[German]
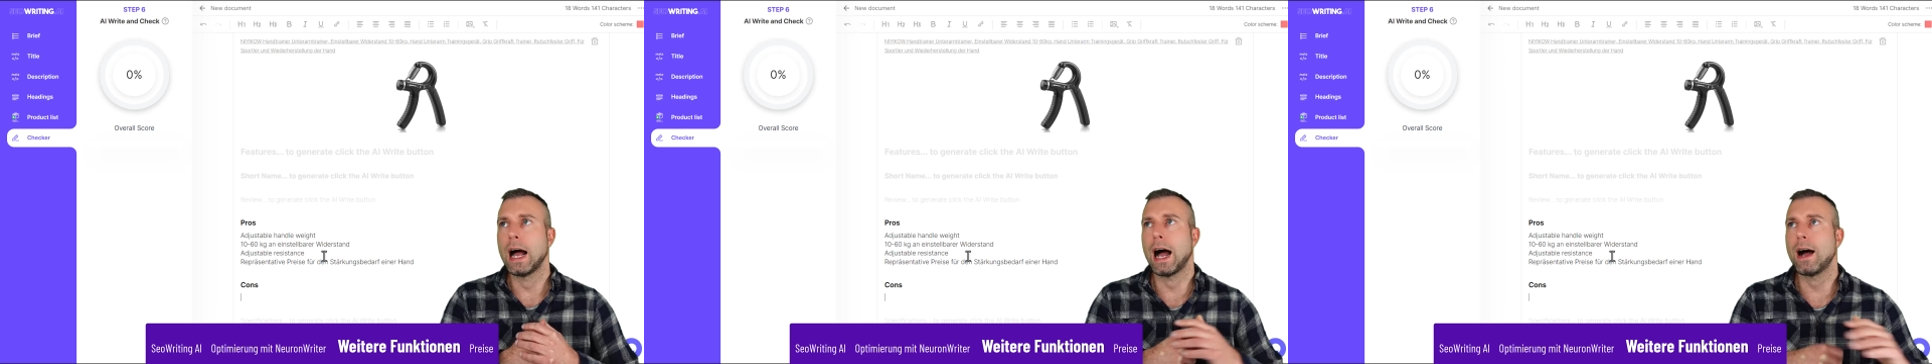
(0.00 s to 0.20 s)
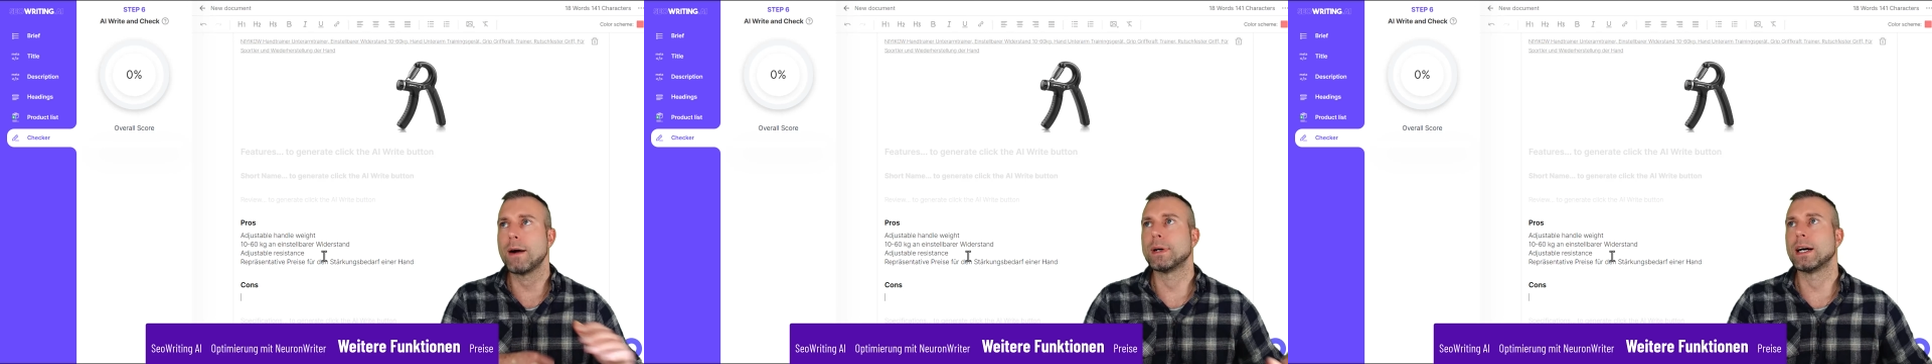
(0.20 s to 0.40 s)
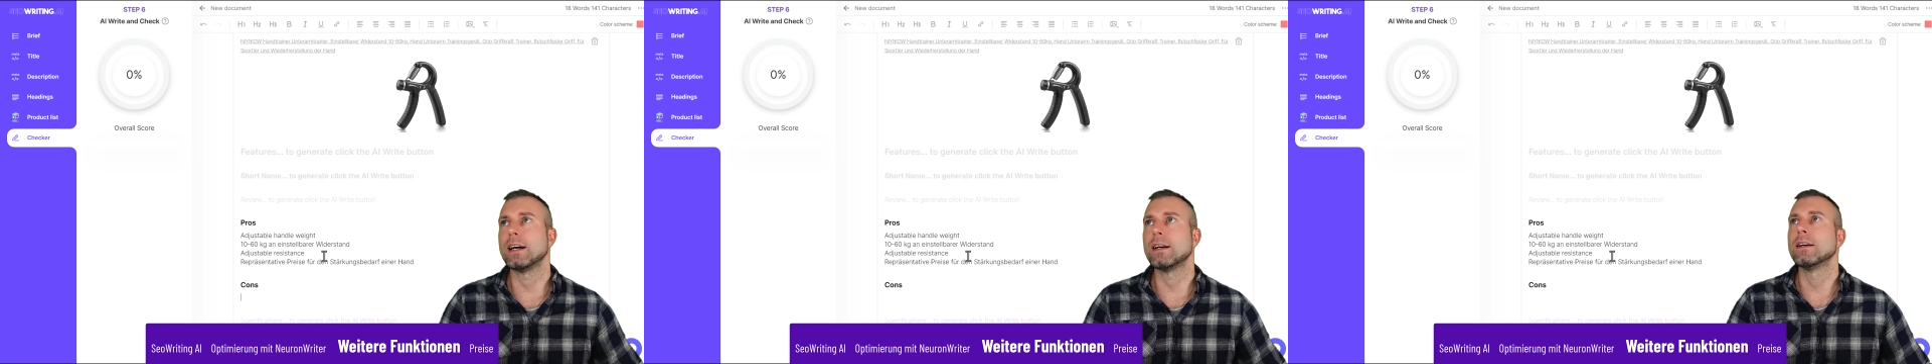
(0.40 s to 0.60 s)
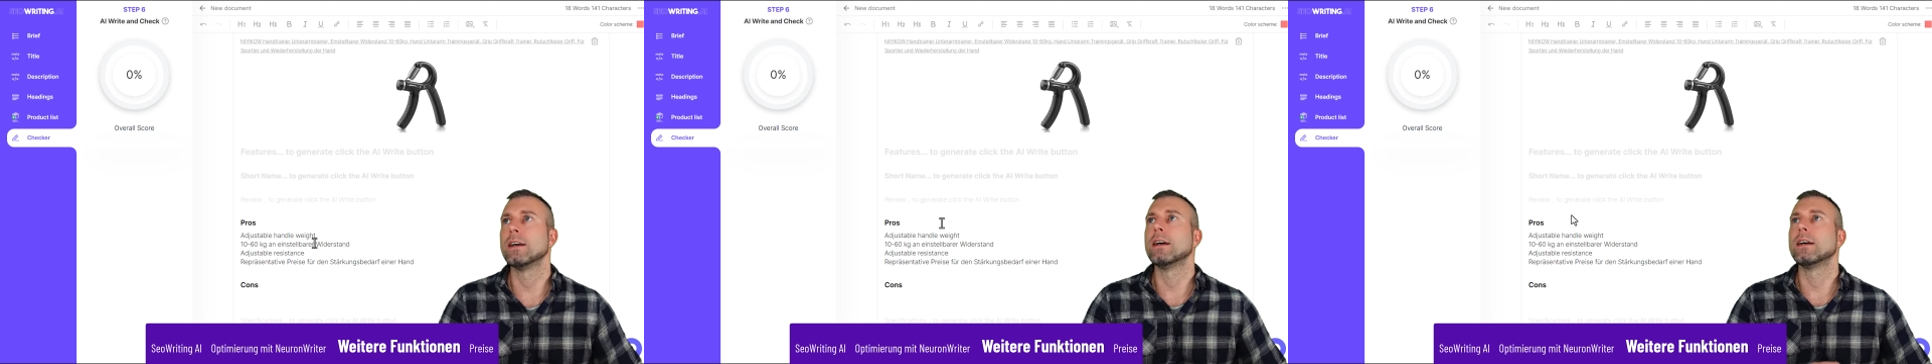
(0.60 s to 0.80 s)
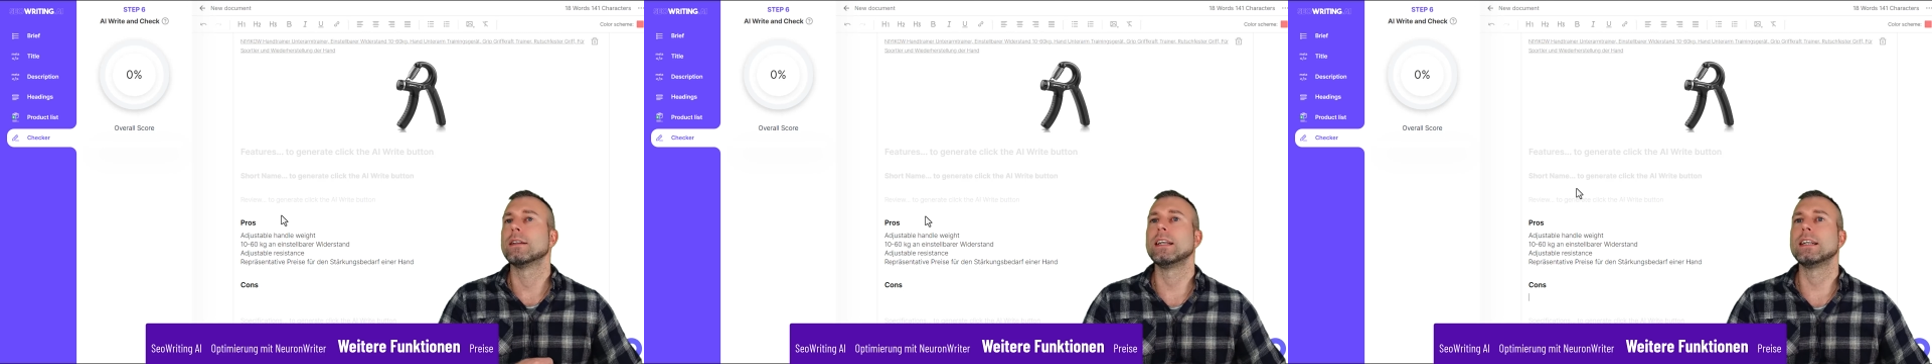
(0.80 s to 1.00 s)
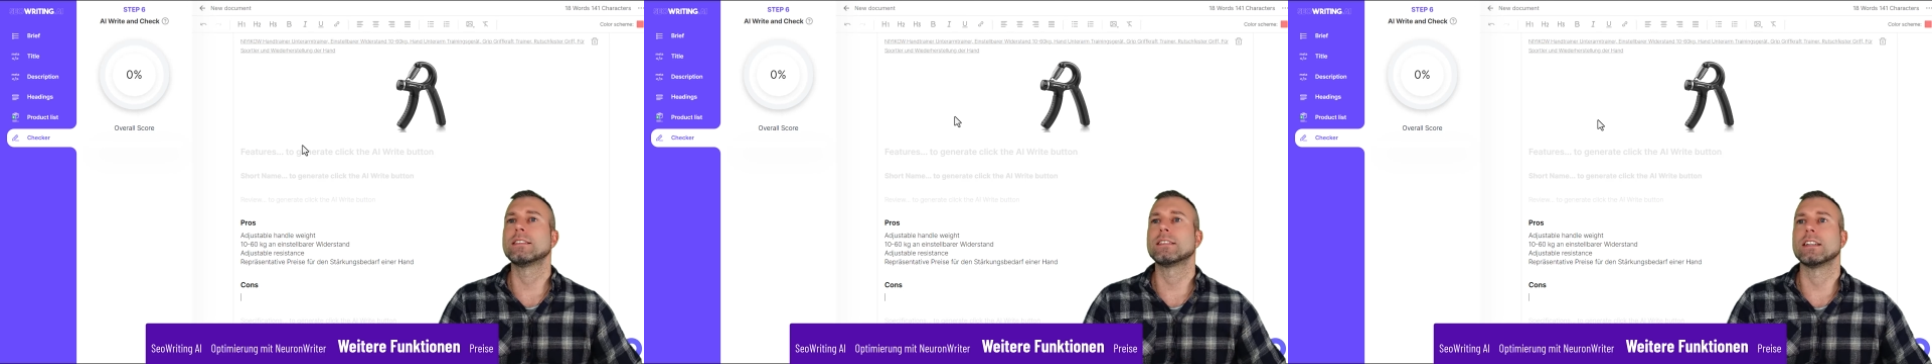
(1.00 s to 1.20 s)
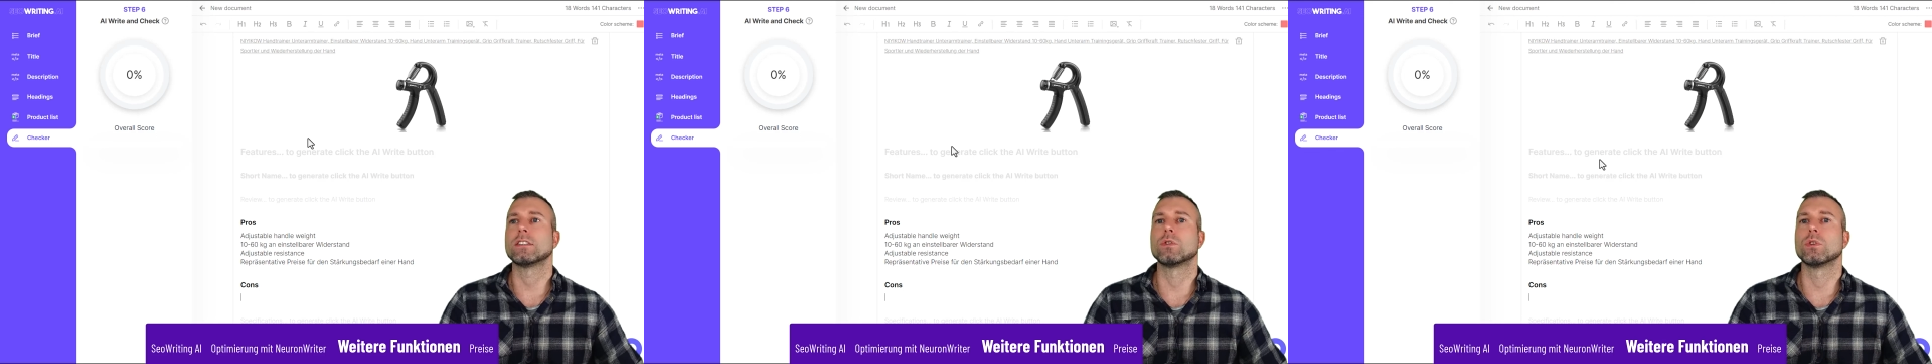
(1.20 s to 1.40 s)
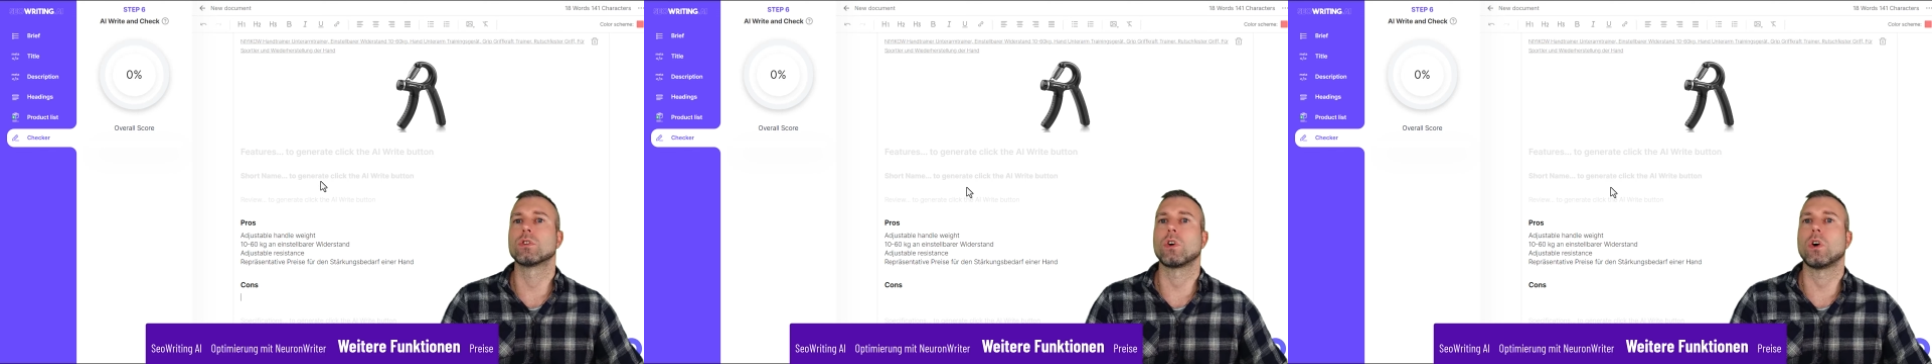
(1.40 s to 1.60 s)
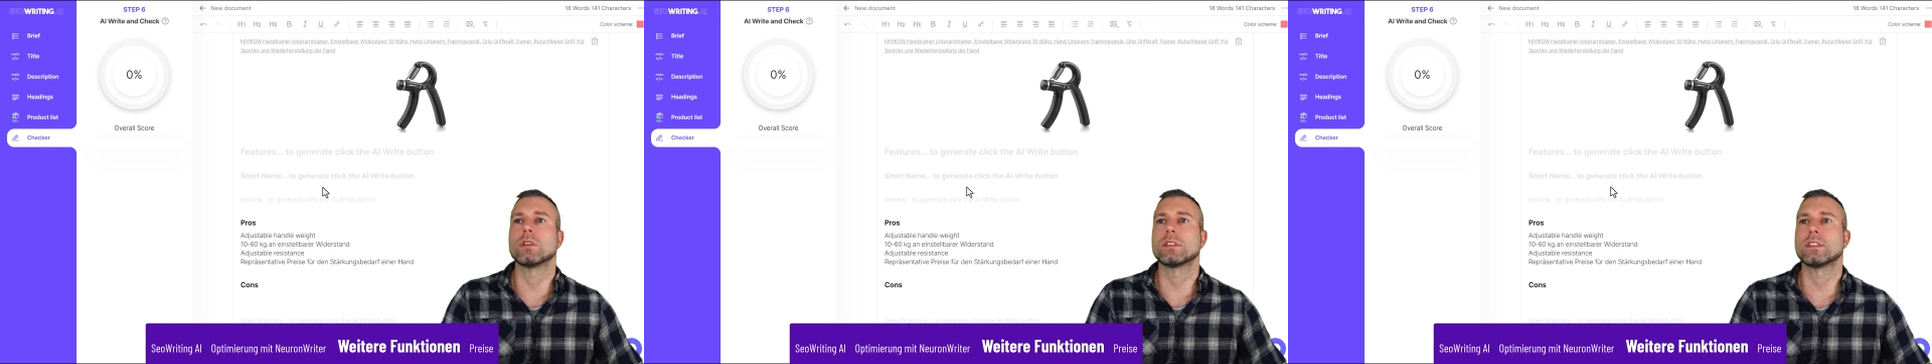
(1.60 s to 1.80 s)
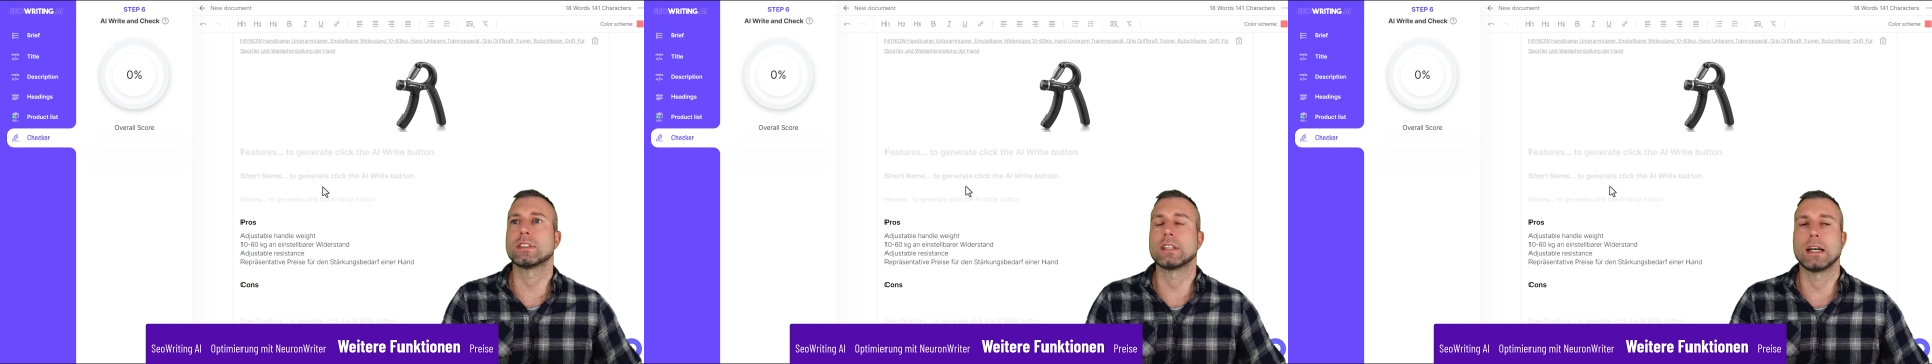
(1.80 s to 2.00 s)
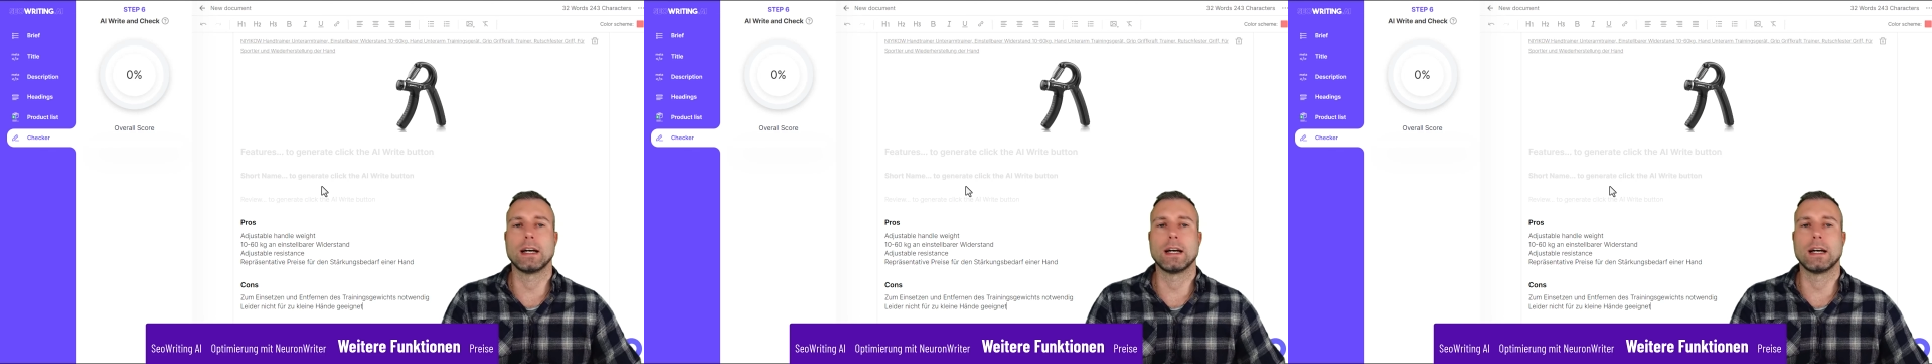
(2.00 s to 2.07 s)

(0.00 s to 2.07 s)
Aber nichtsdestotrotz,